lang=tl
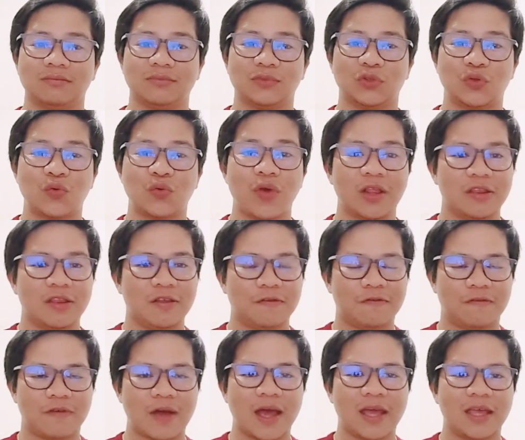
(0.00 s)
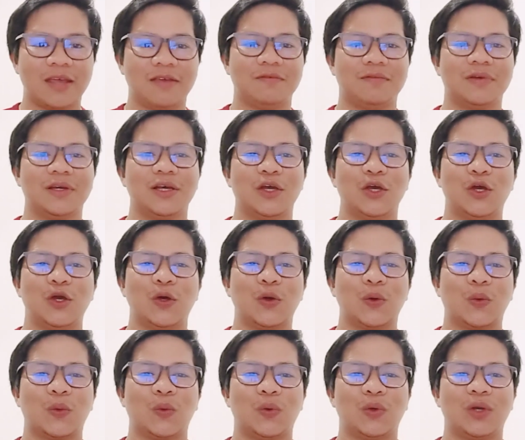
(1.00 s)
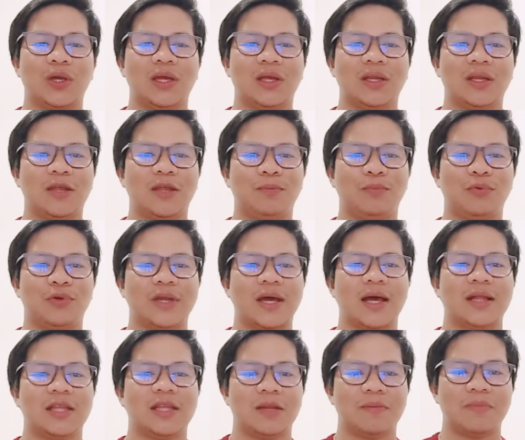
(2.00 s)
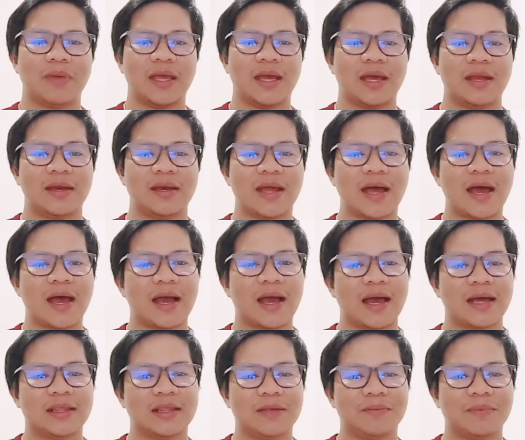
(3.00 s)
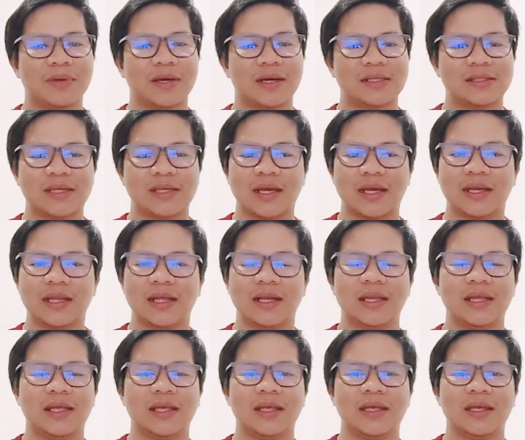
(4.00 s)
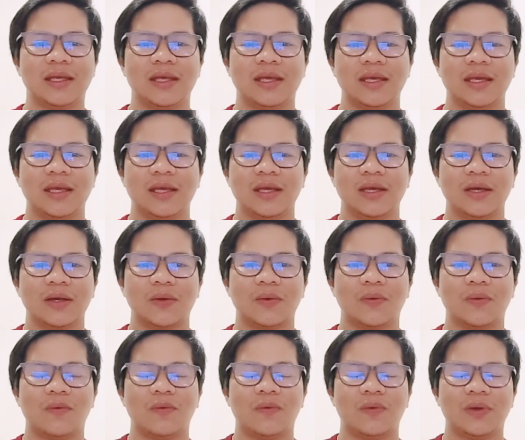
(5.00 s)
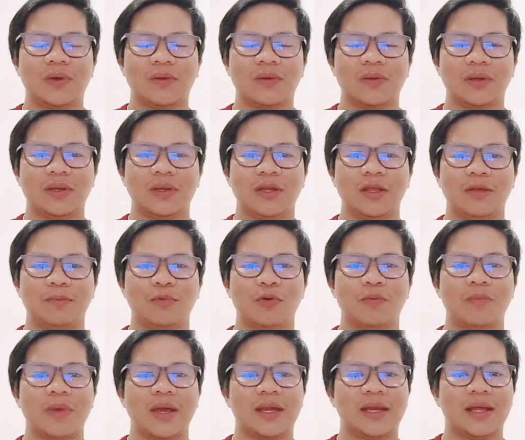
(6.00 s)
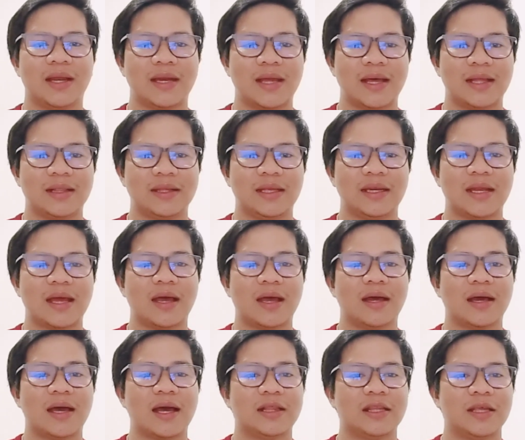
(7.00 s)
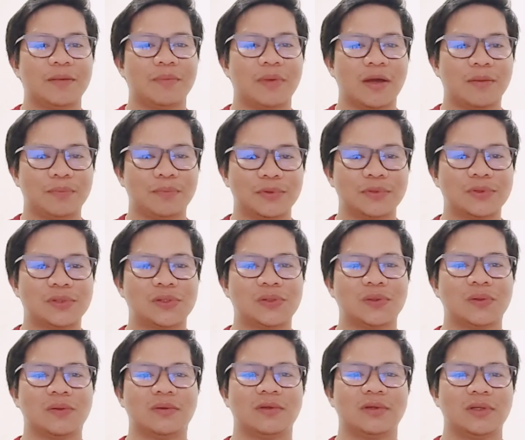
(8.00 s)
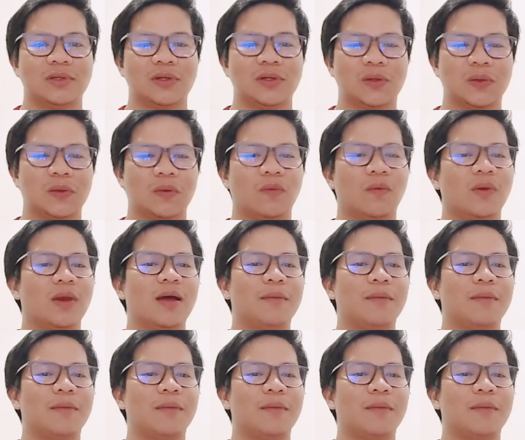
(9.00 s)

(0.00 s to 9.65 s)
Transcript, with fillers: 25 kung hindi po natin mahanda ang ating mga sarili, kung hindi po mahanda natin ang ating mga puso, kung wala